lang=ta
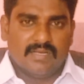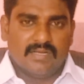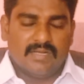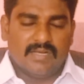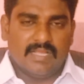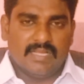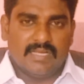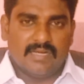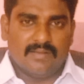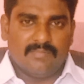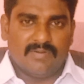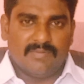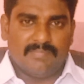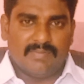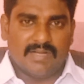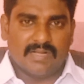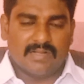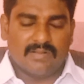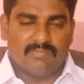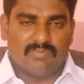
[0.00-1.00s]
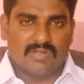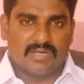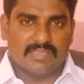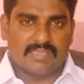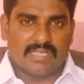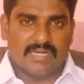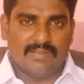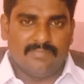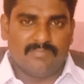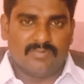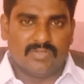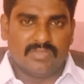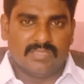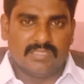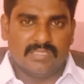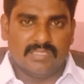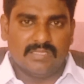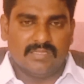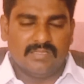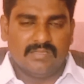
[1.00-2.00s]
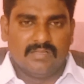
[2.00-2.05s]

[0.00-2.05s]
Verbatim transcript: இன்றைக்கி நம்ம பார்க்க போகிற தலைப்பு வந்து